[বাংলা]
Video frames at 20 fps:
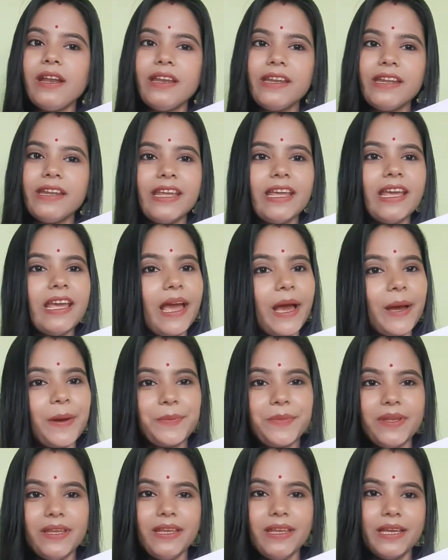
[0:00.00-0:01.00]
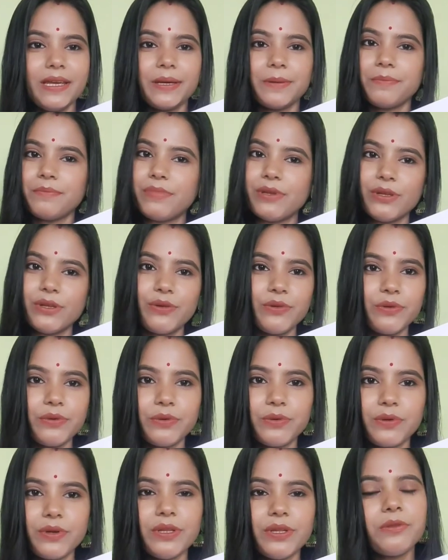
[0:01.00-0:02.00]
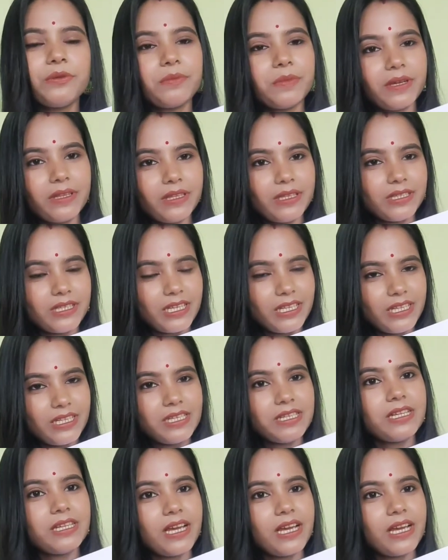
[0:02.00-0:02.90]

নিয়ে আমি ভিডিও করি তোমাদের সাথে